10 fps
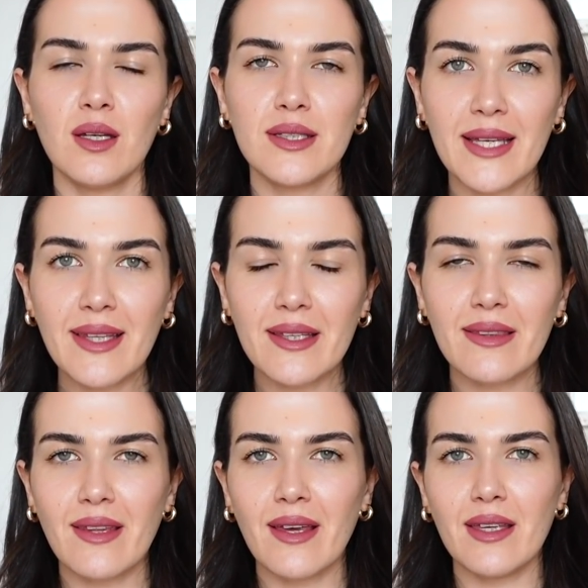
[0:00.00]

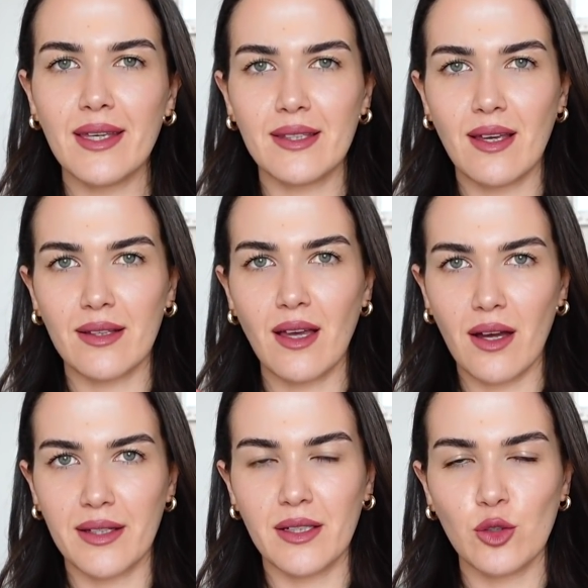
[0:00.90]
Deneyinde iki tane
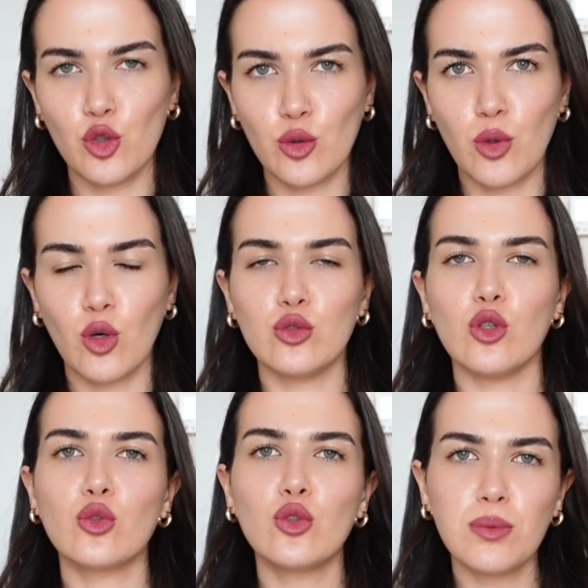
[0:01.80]
ayrı grubu
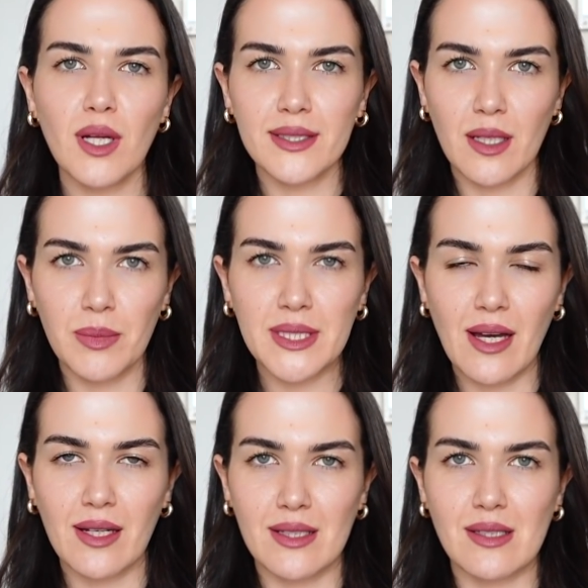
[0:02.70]
oluyor. Gruplardan bir
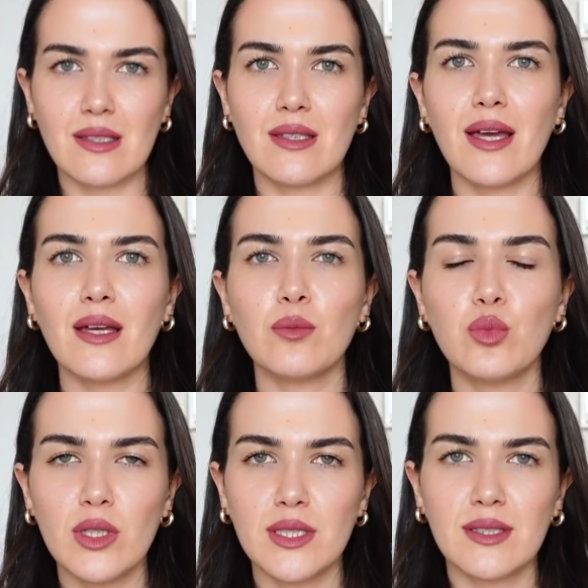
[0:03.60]
tanesinde
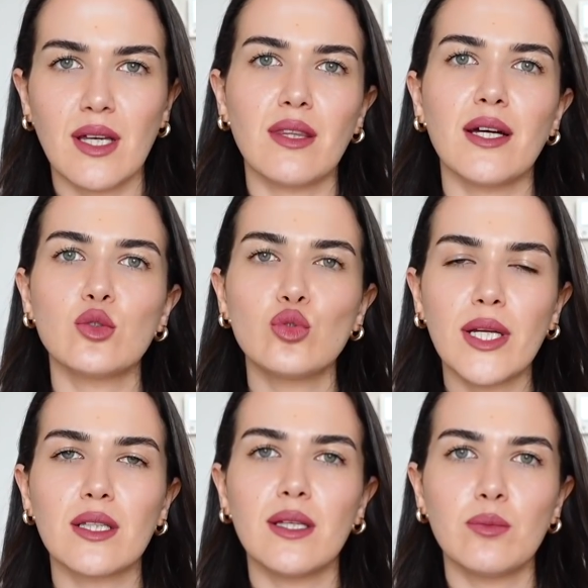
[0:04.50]
bu insanlar
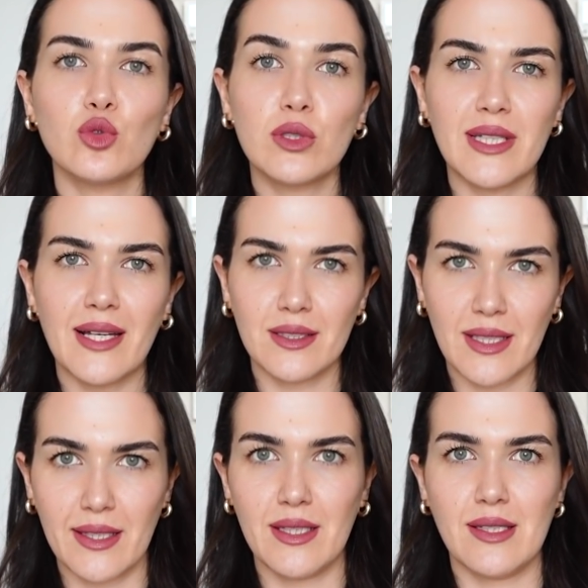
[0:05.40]
sürekli
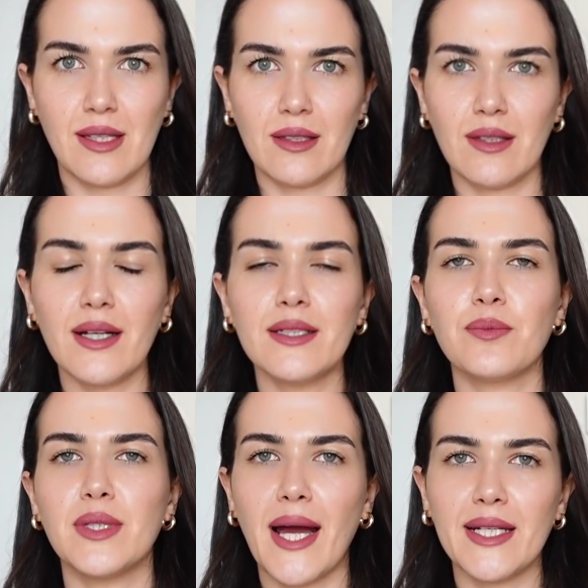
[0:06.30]
multitaskleyen insanlar.
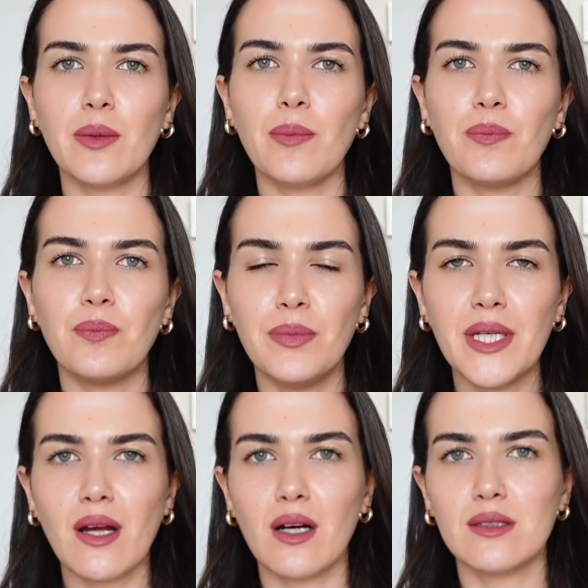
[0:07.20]
Yani
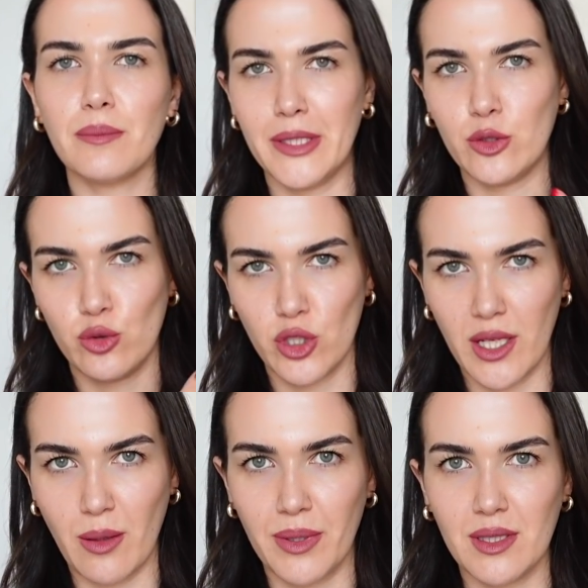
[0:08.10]
bir anda bir sürü
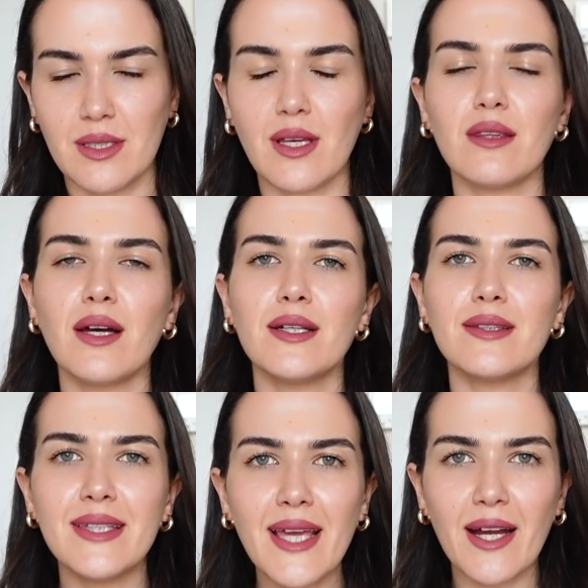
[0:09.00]
şey yapan insanlar.
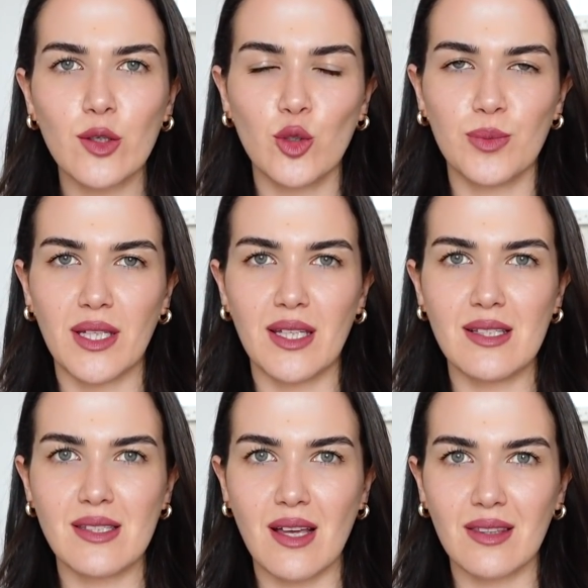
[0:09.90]
Diğer gruptaki
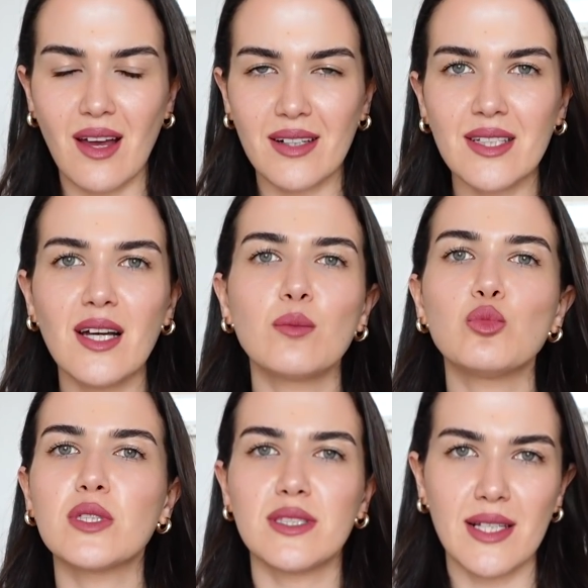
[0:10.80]
insanlar da
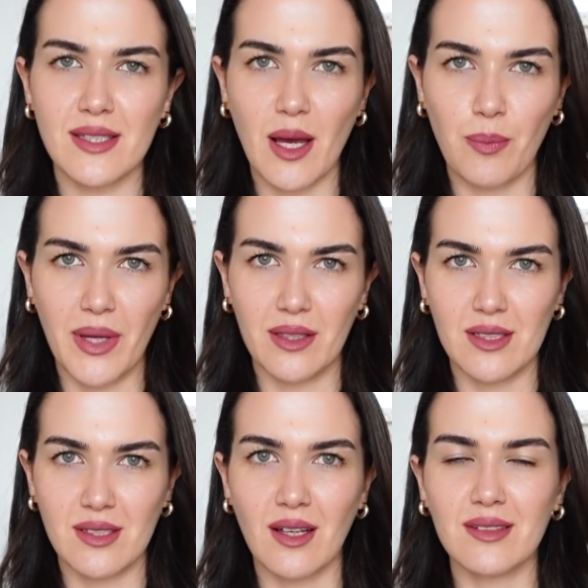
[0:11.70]
multitask yapmayan
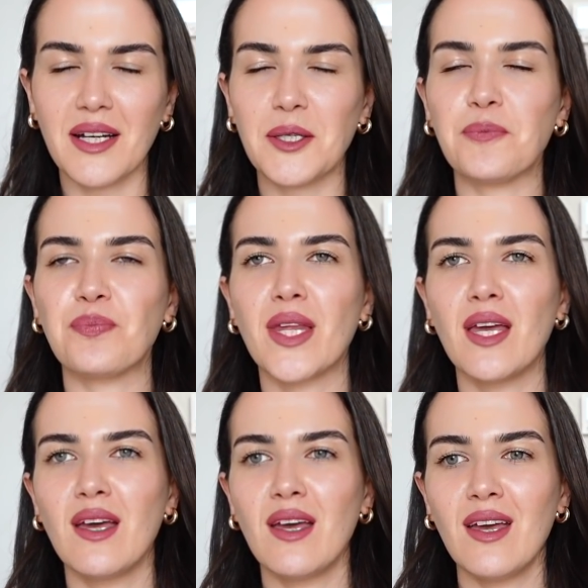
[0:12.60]
insanlar.
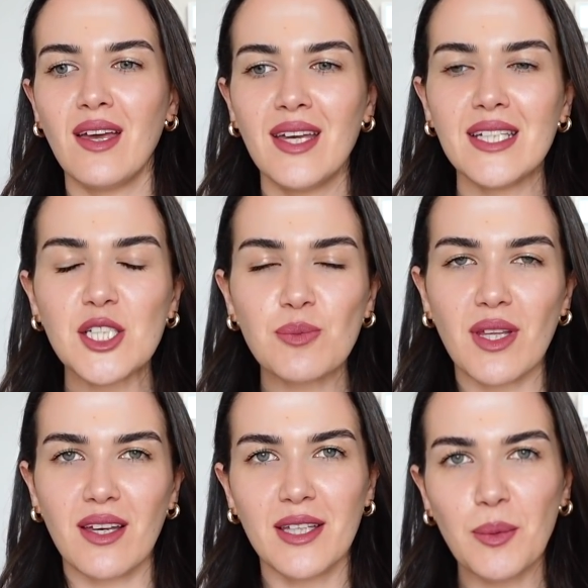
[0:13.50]

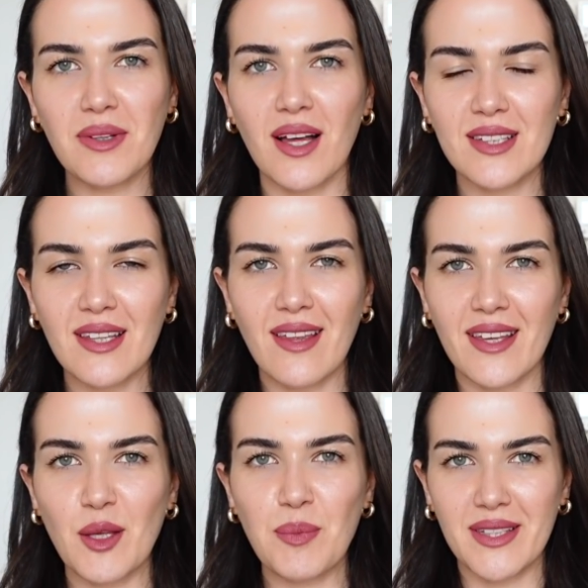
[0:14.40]
Şimdi yapılan
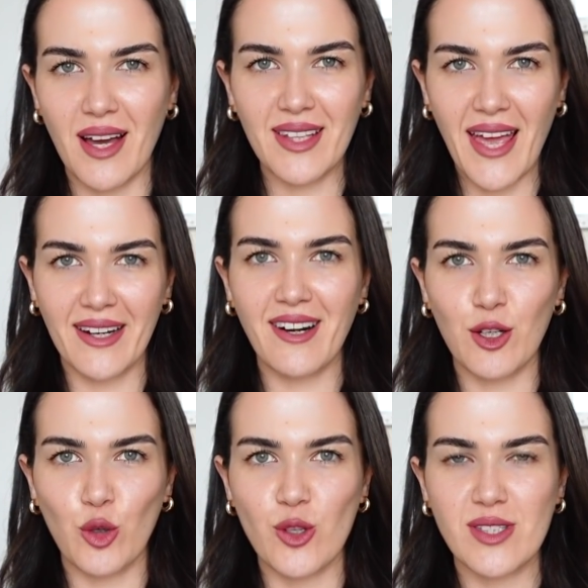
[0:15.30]
deneyde bir tane
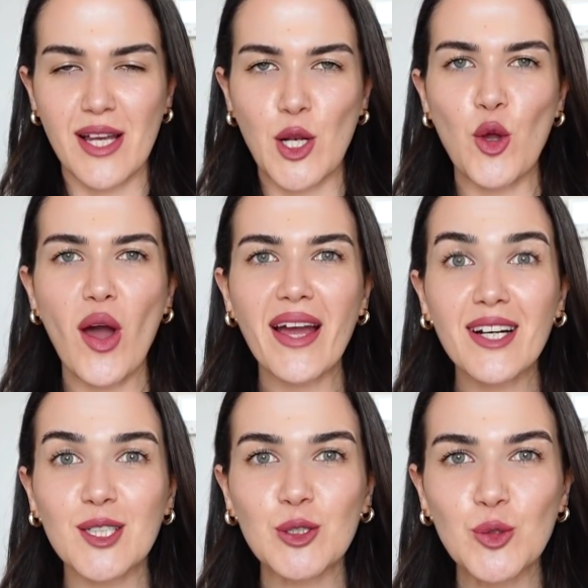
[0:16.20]
ekran gösteriliyor.
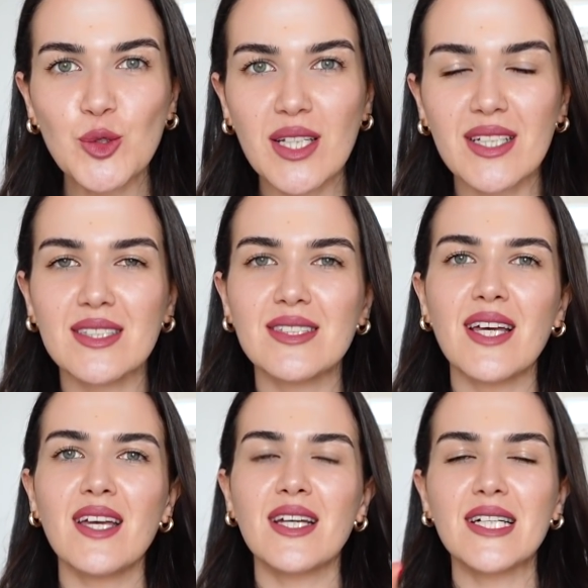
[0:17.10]
Ekranın
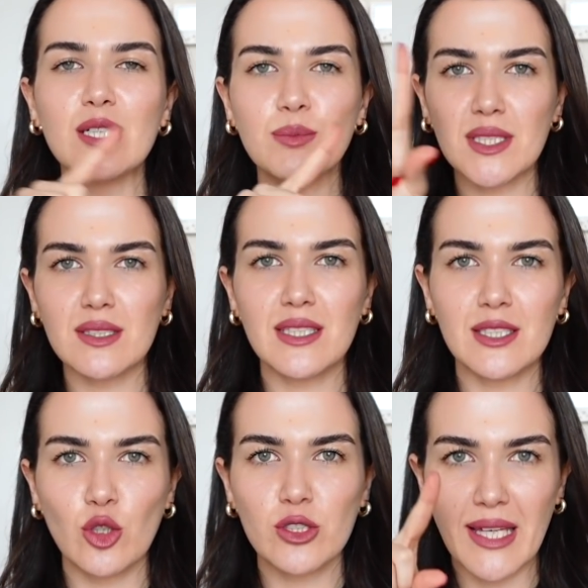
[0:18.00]
üzerinde kırmızı
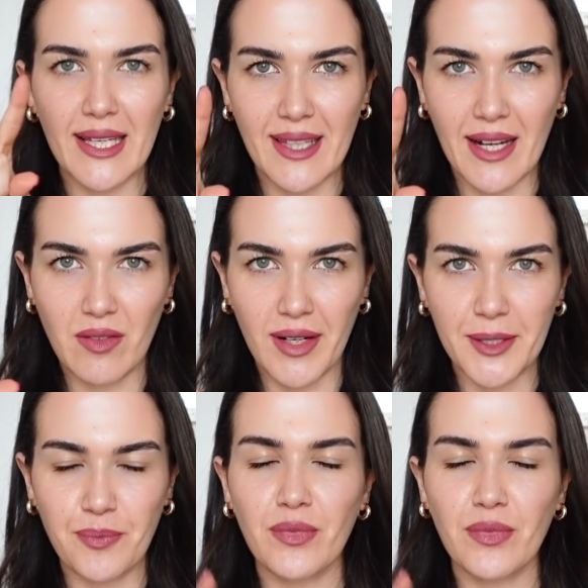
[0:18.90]
dikdörtgenler var.